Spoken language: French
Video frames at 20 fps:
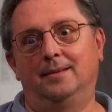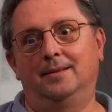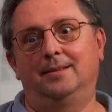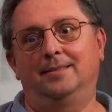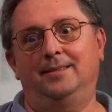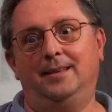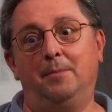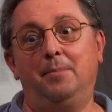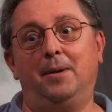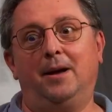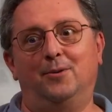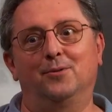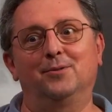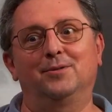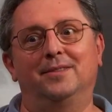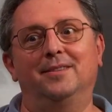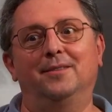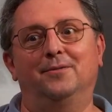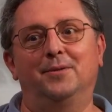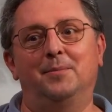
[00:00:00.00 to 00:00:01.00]
Ça, par contre,
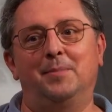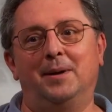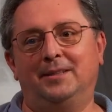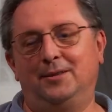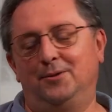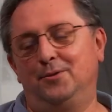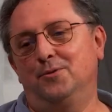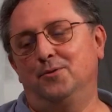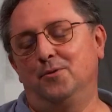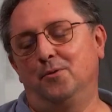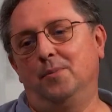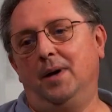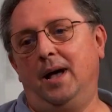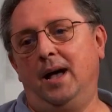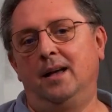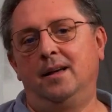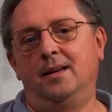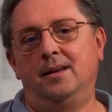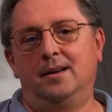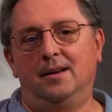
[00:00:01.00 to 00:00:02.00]
ça fait partie du
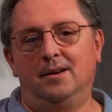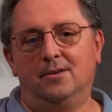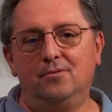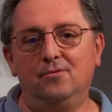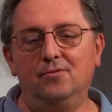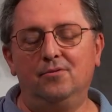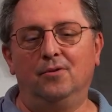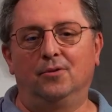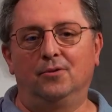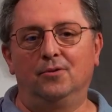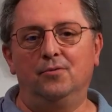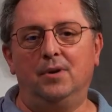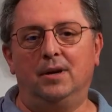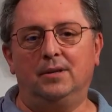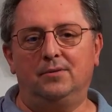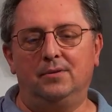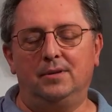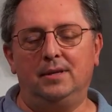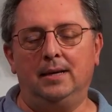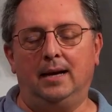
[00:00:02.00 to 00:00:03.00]
combat où on doit
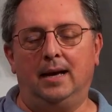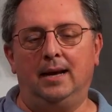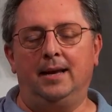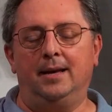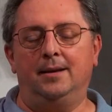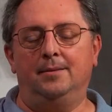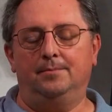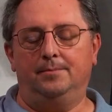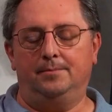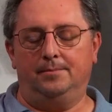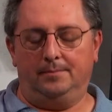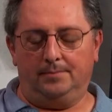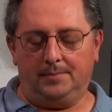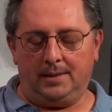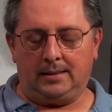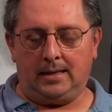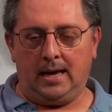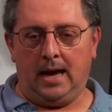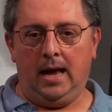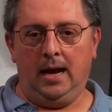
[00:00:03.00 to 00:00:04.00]
se dire allez,
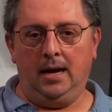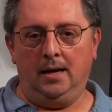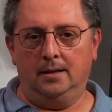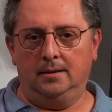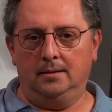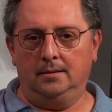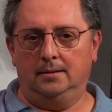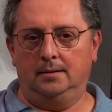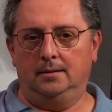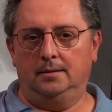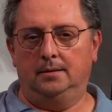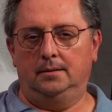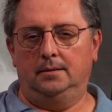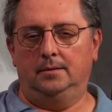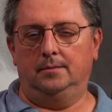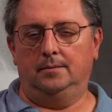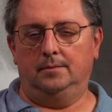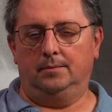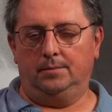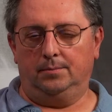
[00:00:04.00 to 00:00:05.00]
Pascal,
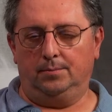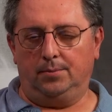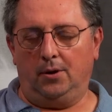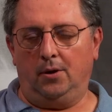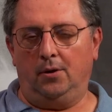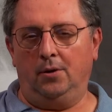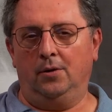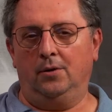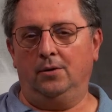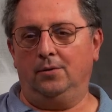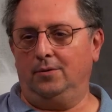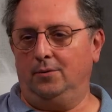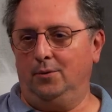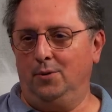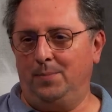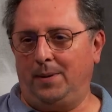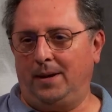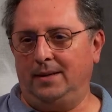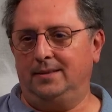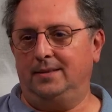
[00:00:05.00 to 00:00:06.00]
prends le
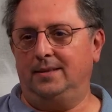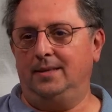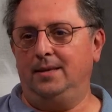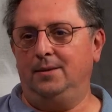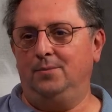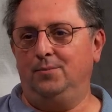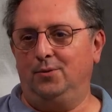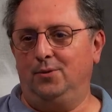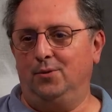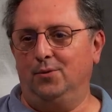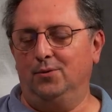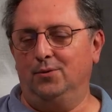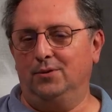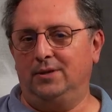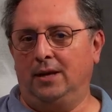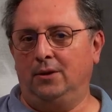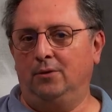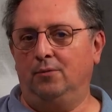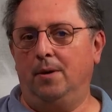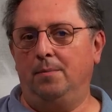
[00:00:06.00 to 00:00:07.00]
principe que
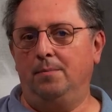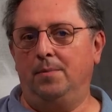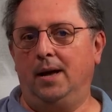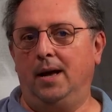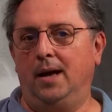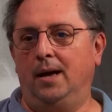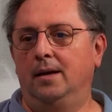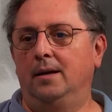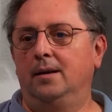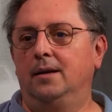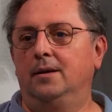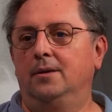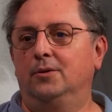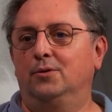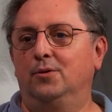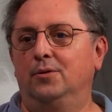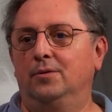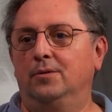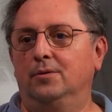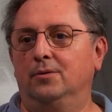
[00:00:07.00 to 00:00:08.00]
ça ne doit pas,
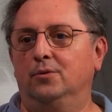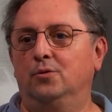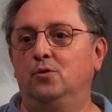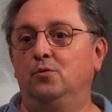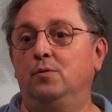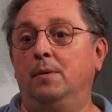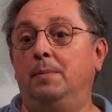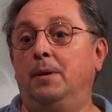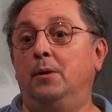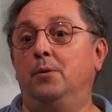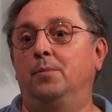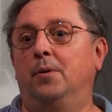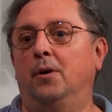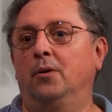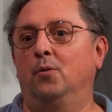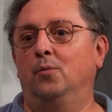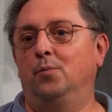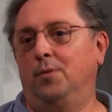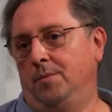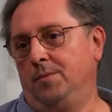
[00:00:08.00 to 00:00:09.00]
euh, tu ne dois pas le
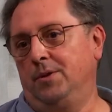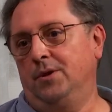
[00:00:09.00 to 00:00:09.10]
prendre au premier